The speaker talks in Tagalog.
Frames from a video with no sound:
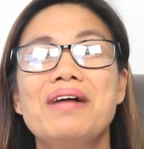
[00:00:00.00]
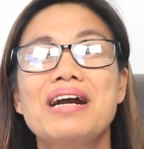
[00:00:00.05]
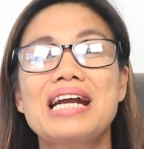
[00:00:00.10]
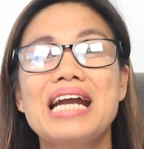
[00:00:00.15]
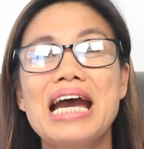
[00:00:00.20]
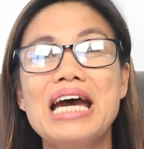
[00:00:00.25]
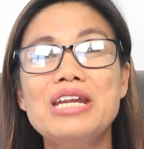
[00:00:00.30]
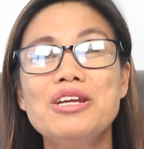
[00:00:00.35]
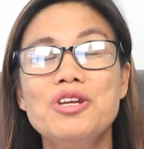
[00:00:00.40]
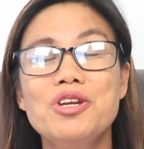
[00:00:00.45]

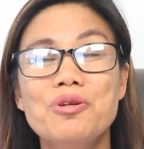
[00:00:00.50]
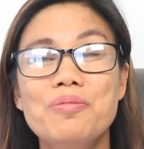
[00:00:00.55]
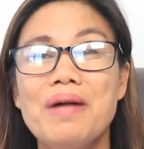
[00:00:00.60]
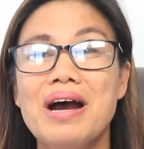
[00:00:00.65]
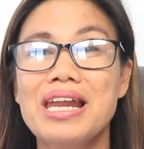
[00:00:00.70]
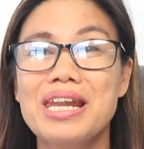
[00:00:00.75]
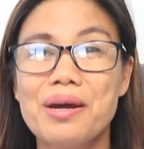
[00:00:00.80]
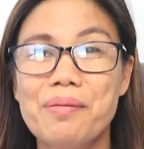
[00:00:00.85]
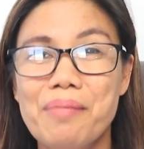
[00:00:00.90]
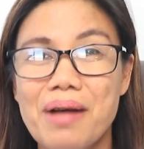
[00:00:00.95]
Magkano yung
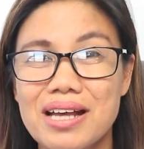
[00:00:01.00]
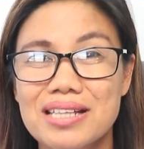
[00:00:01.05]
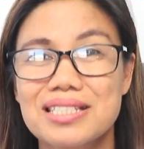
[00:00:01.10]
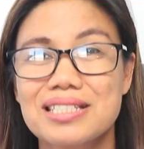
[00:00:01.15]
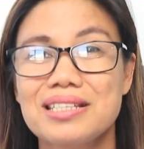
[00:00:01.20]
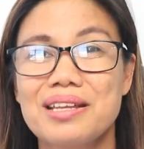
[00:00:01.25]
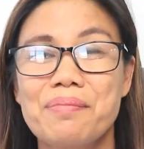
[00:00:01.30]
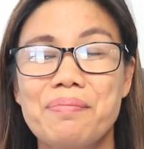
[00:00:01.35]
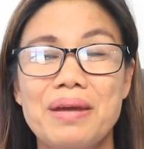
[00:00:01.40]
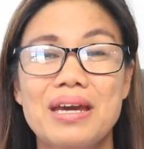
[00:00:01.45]

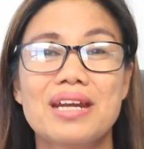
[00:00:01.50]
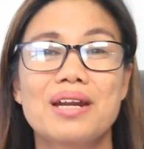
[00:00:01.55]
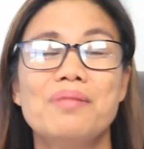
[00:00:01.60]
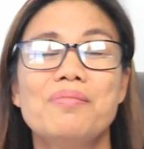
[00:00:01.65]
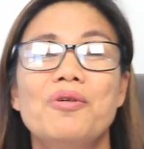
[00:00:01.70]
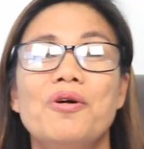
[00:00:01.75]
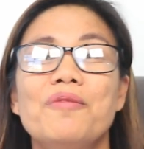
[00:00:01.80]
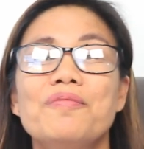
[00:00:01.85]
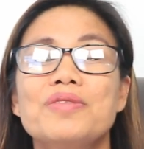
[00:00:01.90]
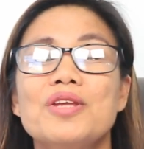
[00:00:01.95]
lumalabas na pera
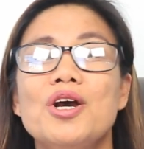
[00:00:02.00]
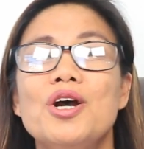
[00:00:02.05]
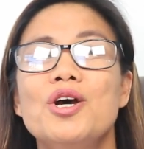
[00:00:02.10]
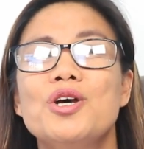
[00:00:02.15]
mo?